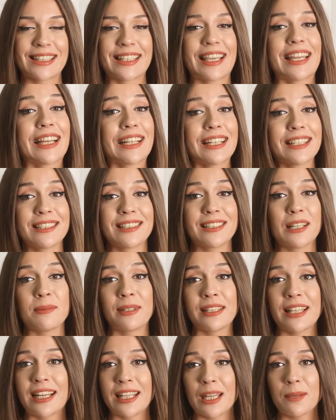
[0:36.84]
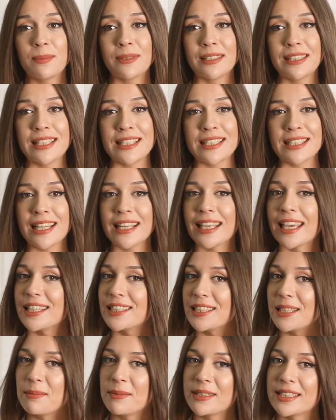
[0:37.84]
Gerekli tıklamalar yapıldıysa
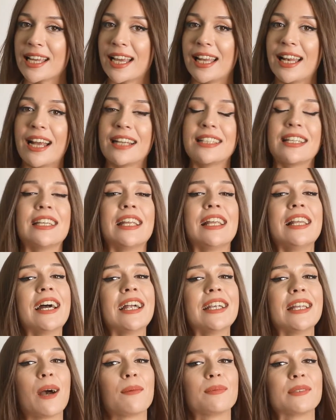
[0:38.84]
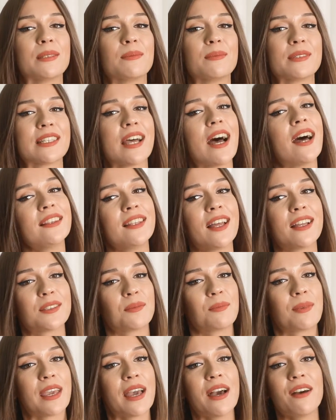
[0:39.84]
geçtiğimiz aylarda neler yaptığımızı
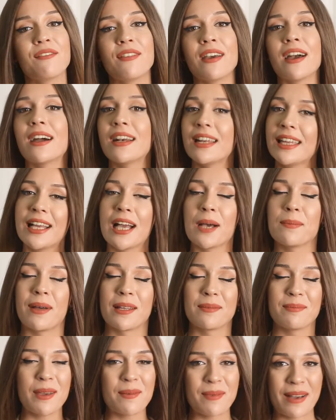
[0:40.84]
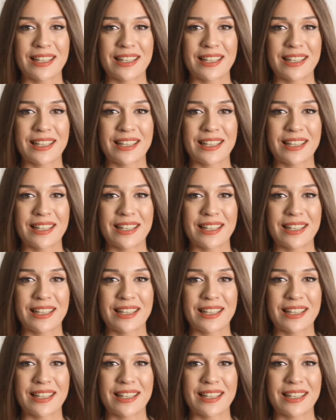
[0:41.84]
anlatmaya ve arayı kapatmaya